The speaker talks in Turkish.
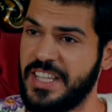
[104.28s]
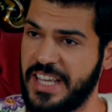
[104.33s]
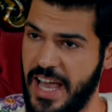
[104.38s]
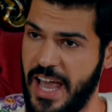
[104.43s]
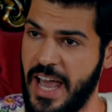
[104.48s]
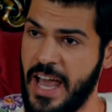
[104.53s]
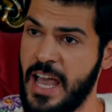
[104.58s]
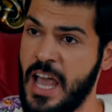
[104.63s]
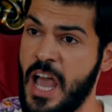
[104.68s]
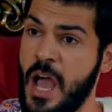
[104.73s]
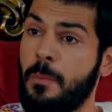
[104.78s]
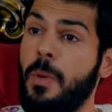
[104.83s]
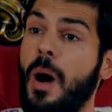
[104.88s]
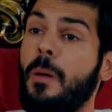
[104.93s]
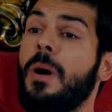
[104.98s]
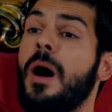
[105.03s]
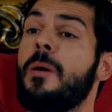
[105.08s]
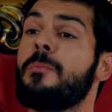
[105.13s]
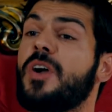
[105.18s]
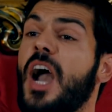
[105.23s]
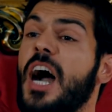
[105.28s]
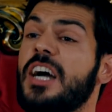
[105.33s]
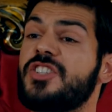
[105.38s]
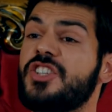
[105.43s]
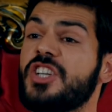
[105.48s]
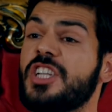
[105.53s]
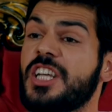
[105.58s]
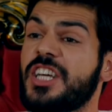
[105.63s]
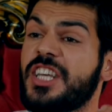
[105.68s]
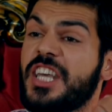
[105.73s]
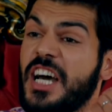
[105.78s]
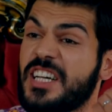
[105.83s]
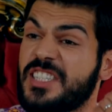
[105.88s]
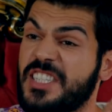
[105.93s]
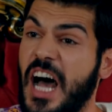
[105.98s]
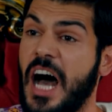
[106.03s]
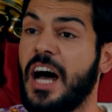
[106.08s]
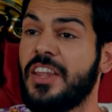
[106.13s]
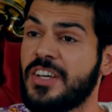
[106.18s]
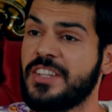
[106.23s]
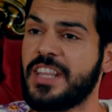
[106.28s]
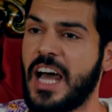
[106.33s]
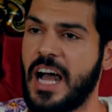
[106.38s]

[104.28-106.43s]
diye babam kaç yıllık yasağını